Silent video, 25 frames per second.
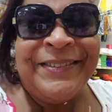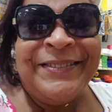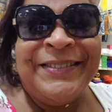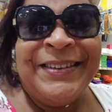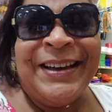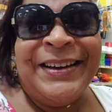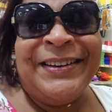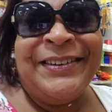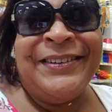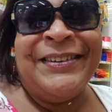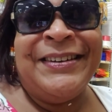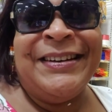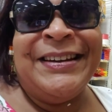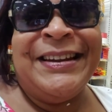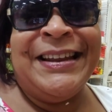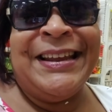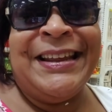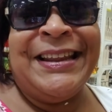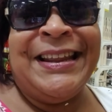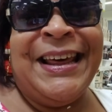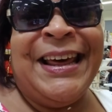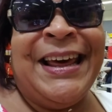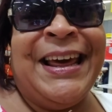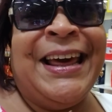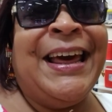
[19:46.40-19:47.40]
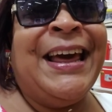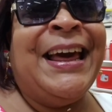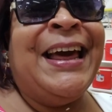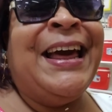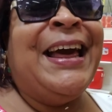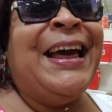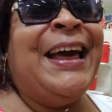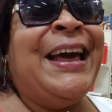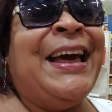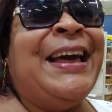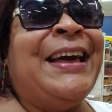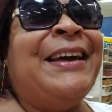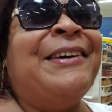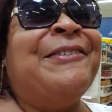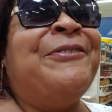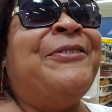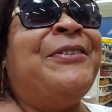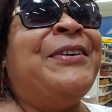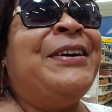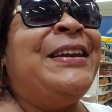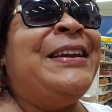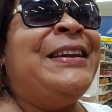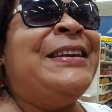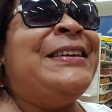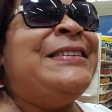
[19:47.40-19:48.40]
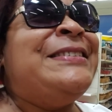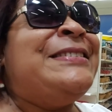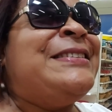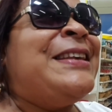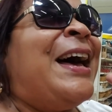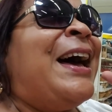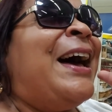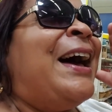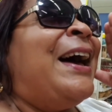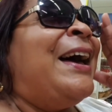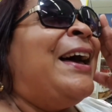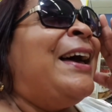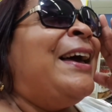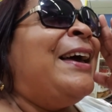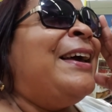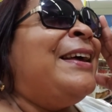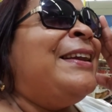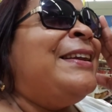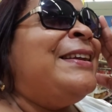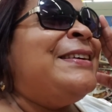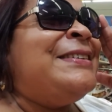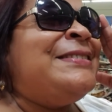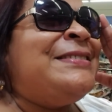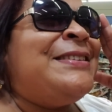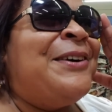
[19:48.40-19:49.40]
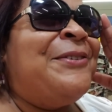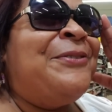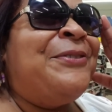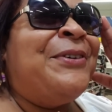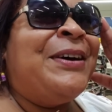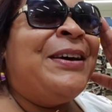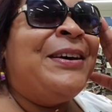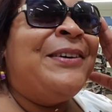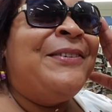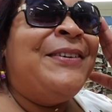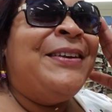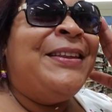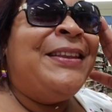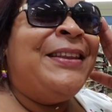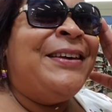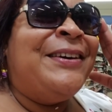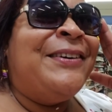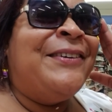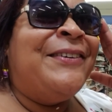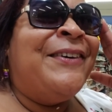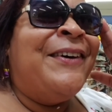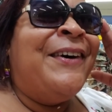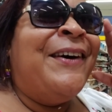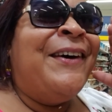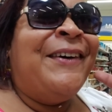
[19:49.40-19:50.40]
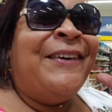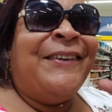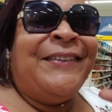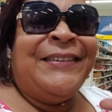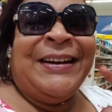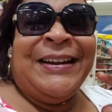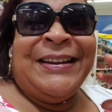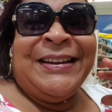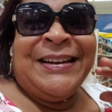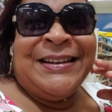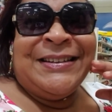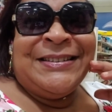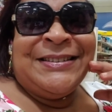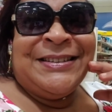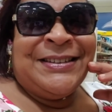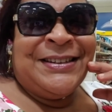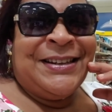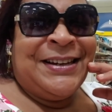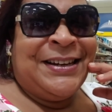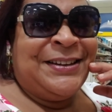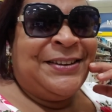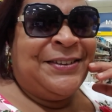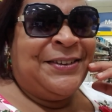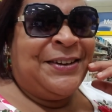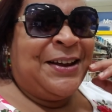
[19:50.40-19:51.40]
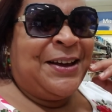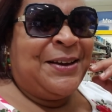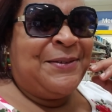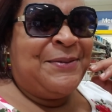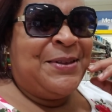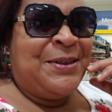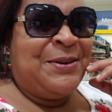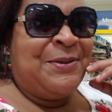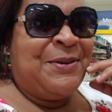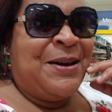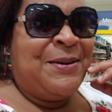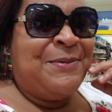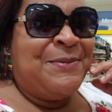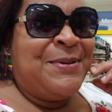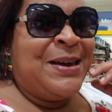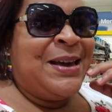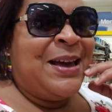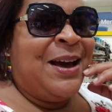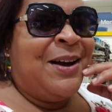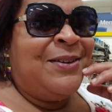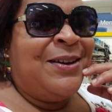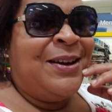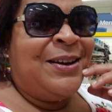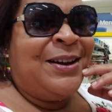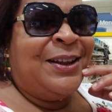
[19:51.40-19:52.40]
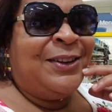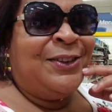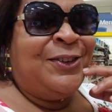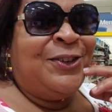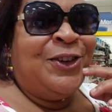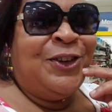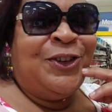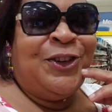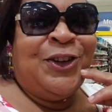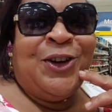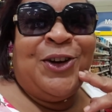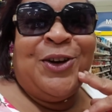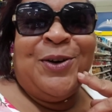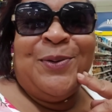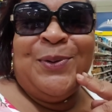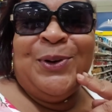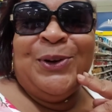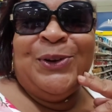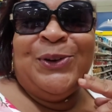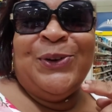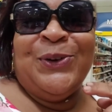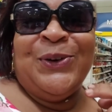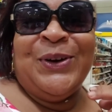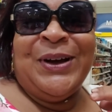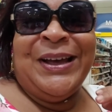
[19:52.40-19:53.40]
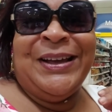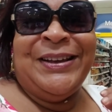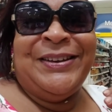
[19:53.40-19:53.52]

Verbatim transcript: me acordé de. Eh, fue Lisa Elisa fue que me dijo, una de las suscriptoras que me dijo, ay mi cable, ahora yo estoy como tú, que